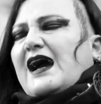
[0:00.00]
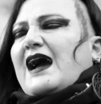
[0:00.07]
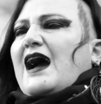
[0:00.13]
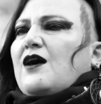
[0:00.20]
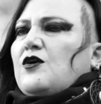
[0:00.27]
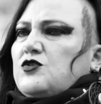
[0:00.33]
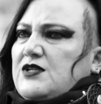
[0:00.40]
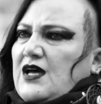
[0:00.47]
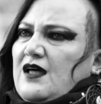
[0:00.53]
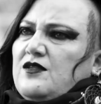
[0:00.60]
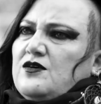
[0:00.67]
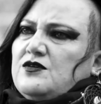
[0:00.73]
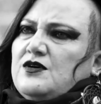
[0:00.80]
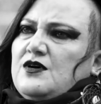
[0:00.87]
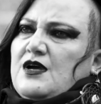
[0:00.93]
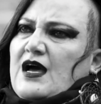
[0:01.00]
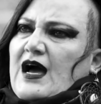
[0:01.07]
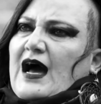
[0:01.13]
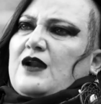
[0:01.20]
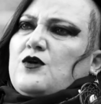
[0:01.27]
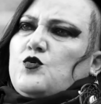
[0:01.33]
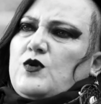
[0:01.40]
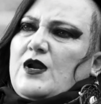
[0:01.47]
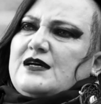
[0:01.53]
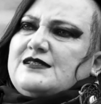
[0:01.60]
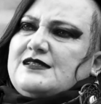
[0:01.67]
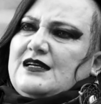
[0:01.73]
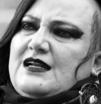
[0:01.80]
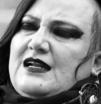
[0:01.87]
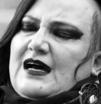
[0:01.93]
se han agotado
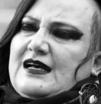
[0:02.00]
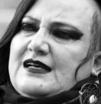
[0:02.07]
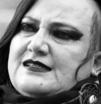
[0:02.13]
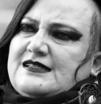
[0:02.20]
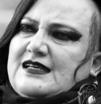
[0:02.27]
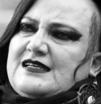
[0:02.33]
algunas de las